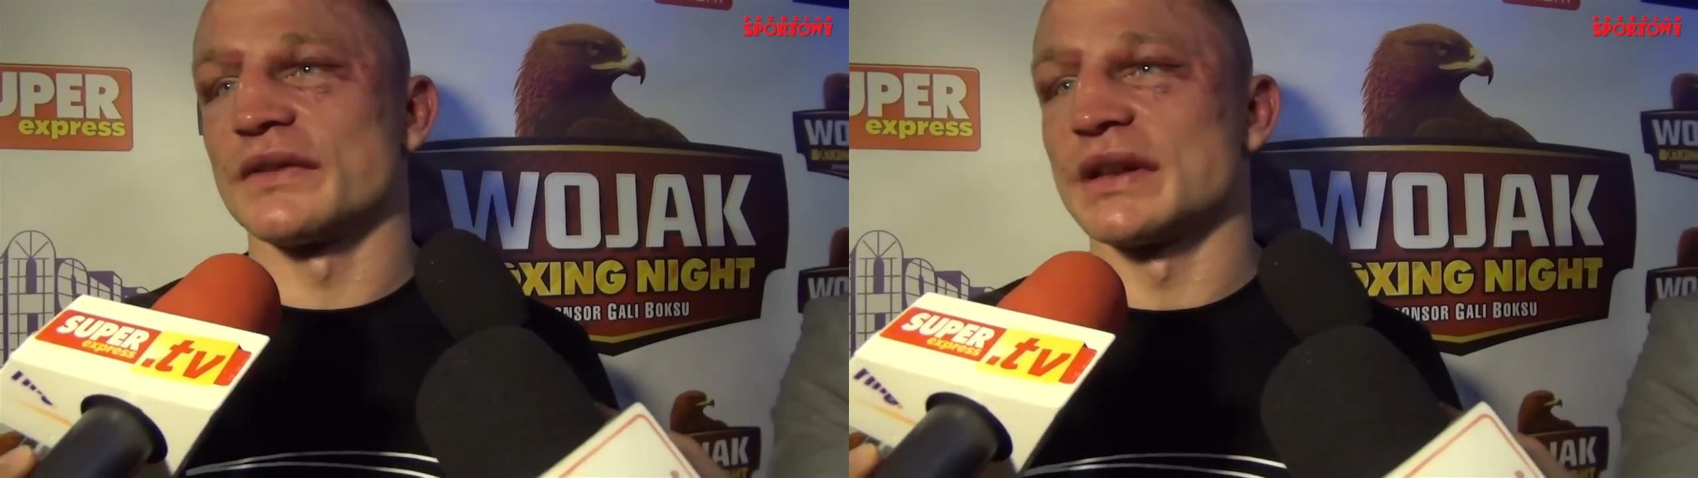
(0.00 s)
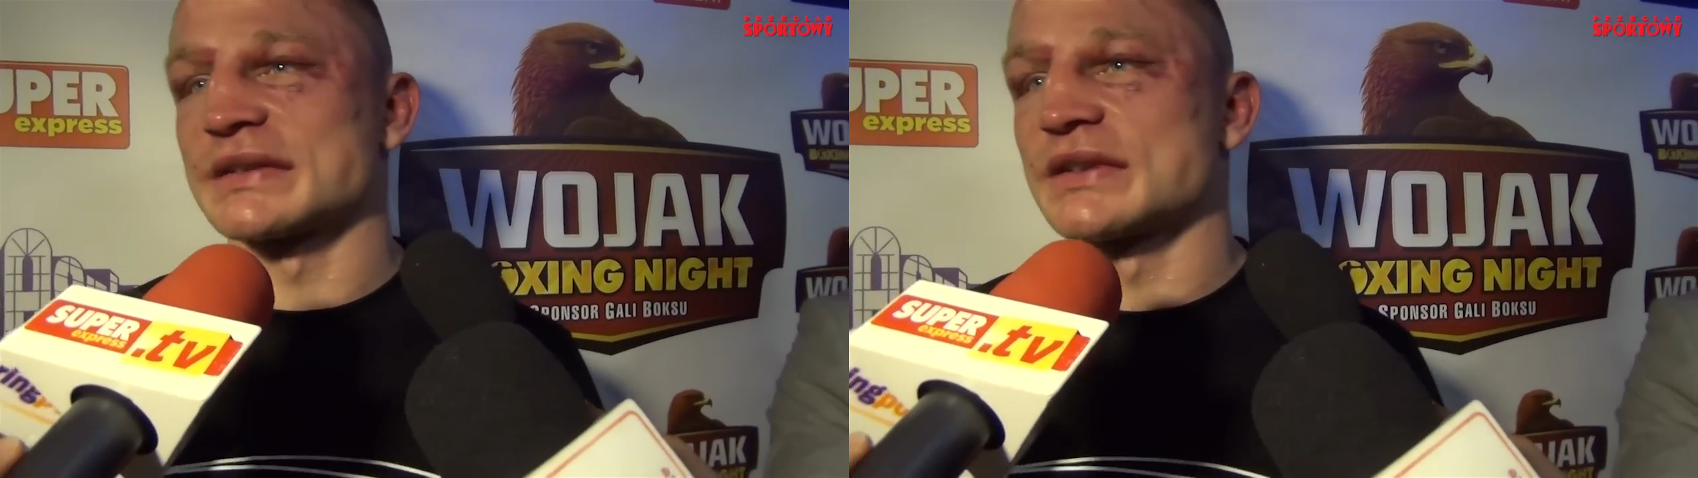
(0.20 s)

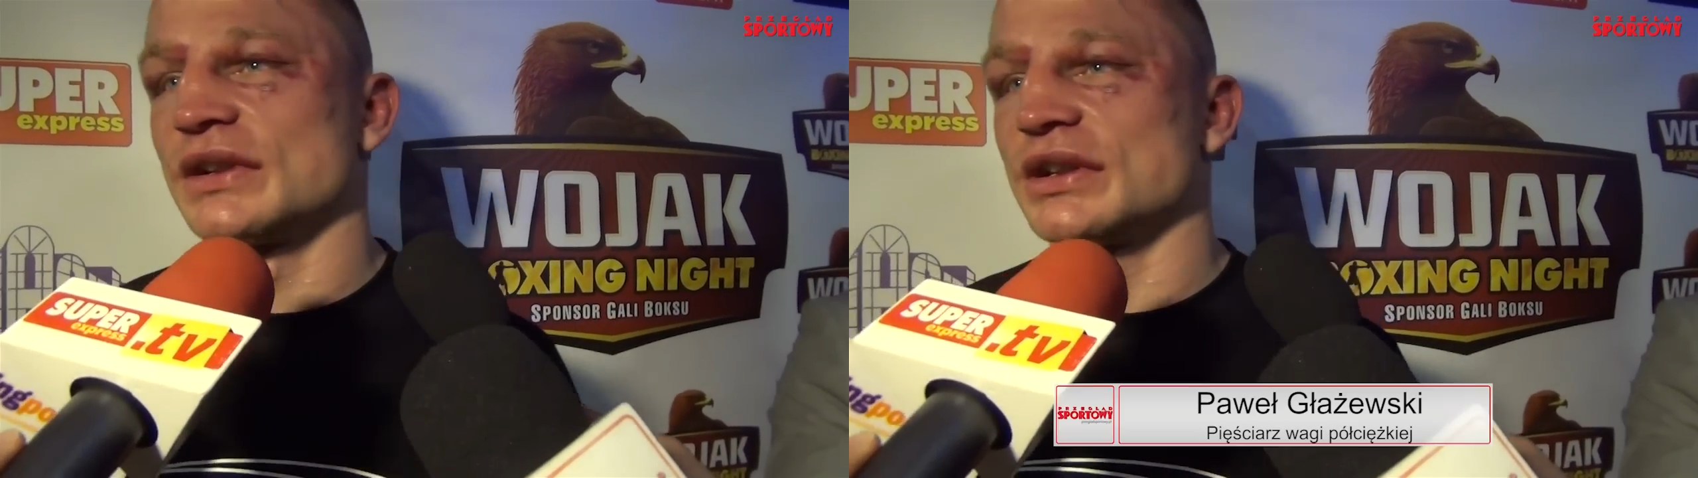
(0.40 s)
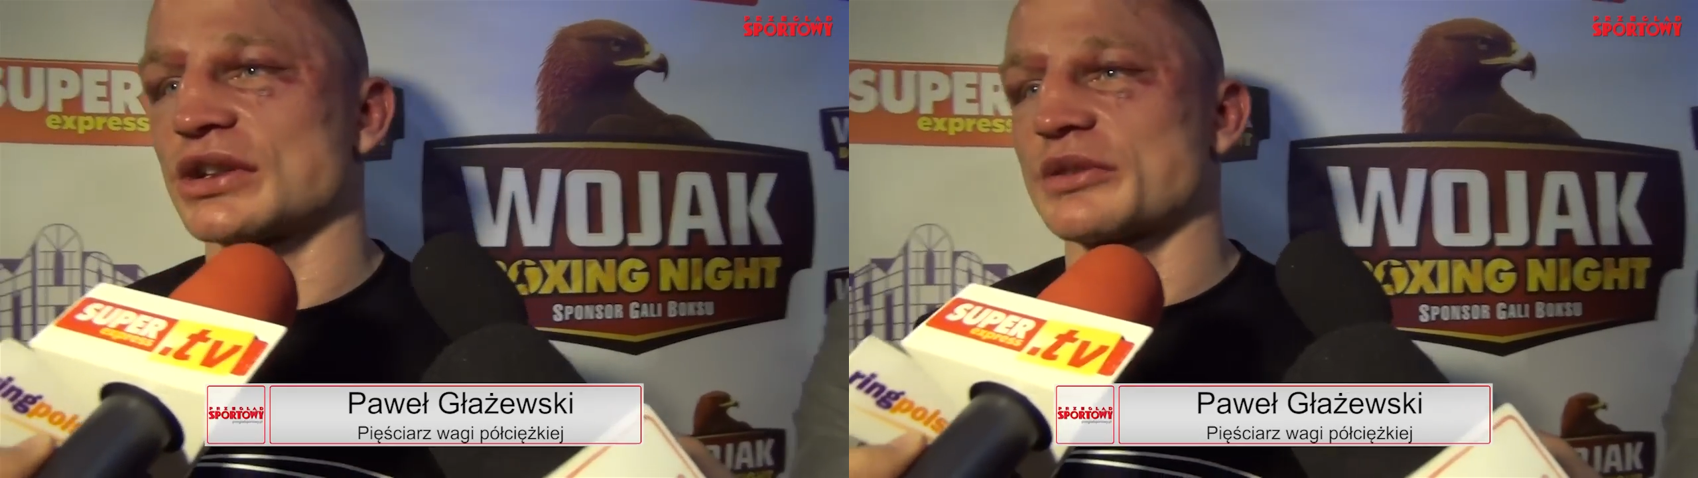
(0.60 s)
widać
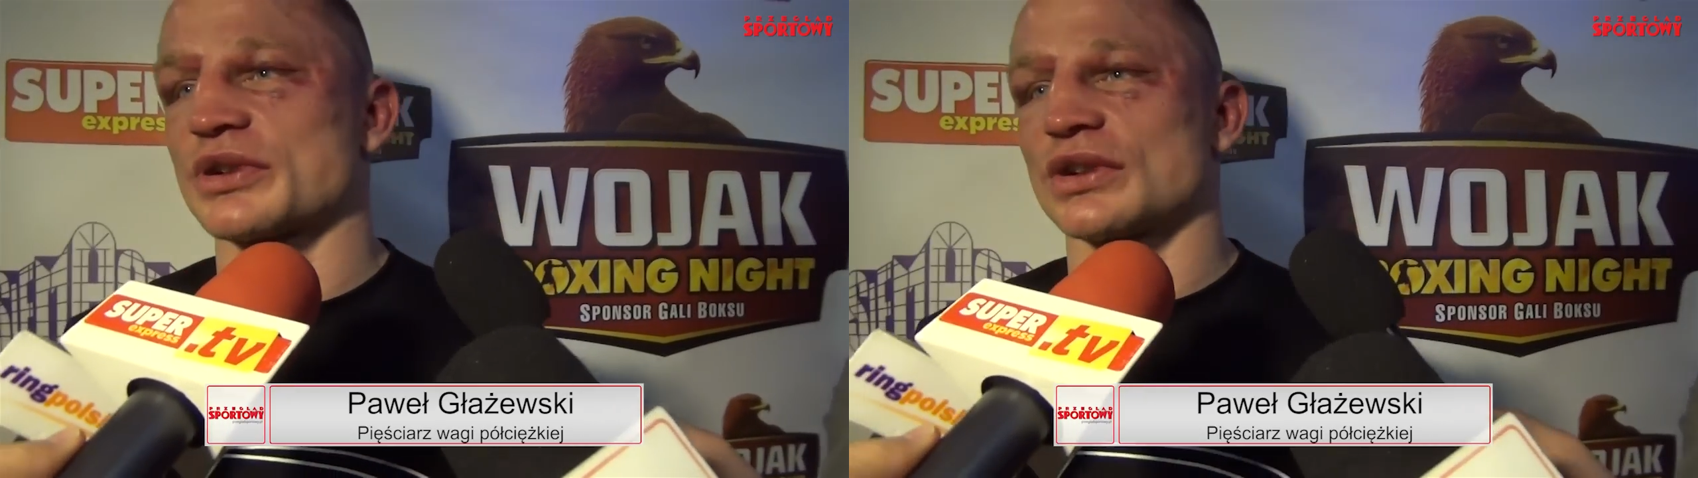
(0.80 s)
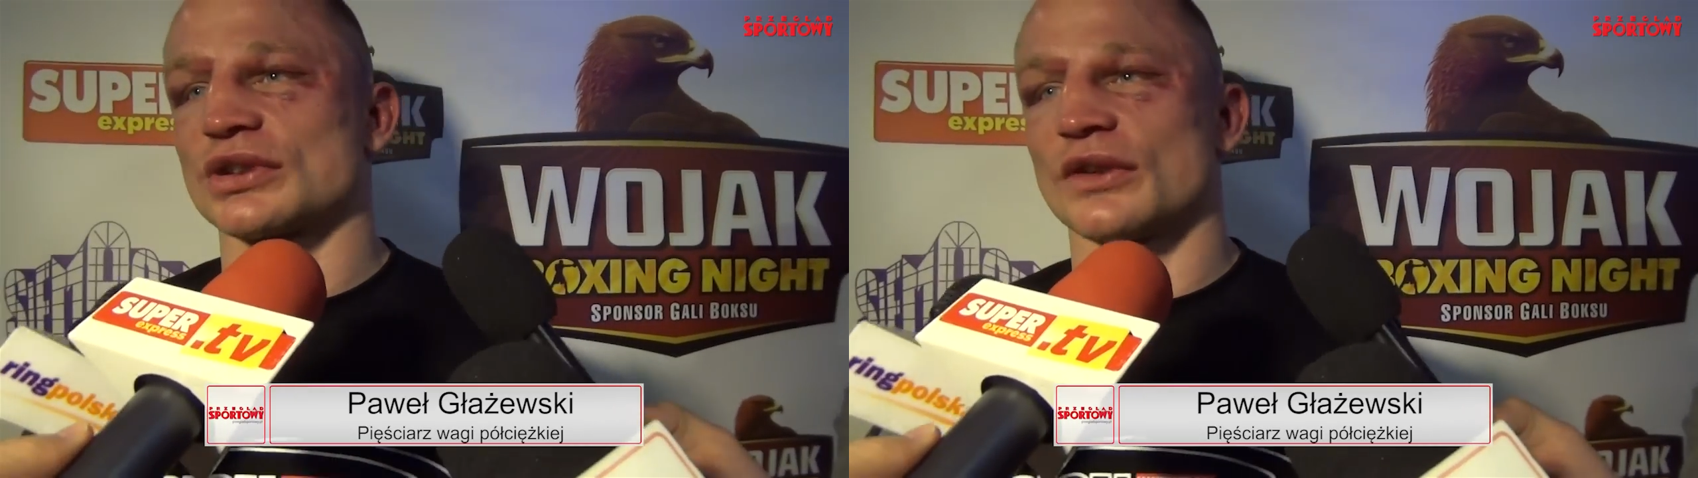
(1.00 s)
solidnie się
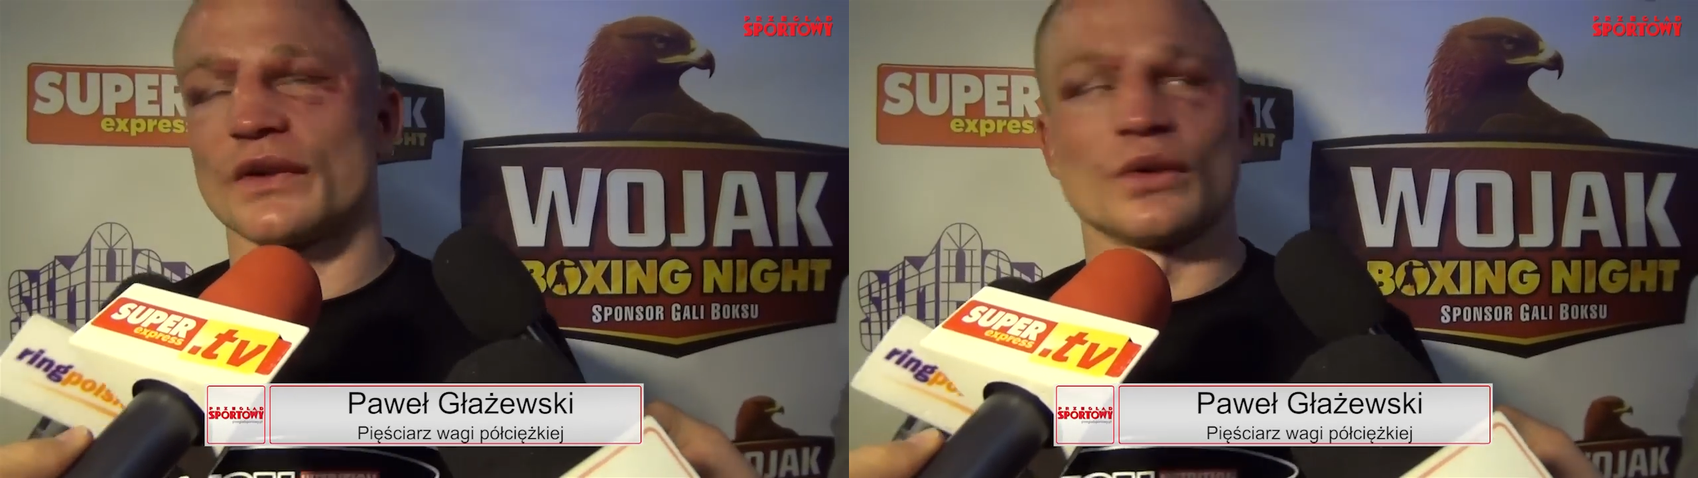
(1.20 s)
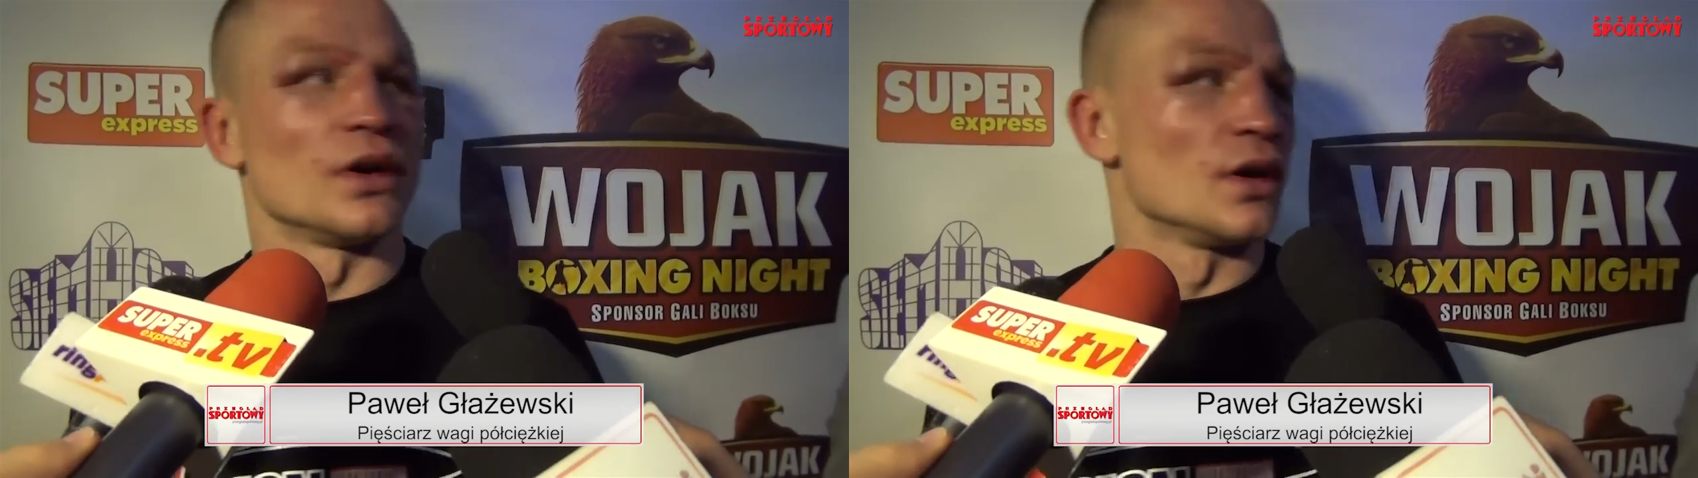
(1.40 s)
przygotował.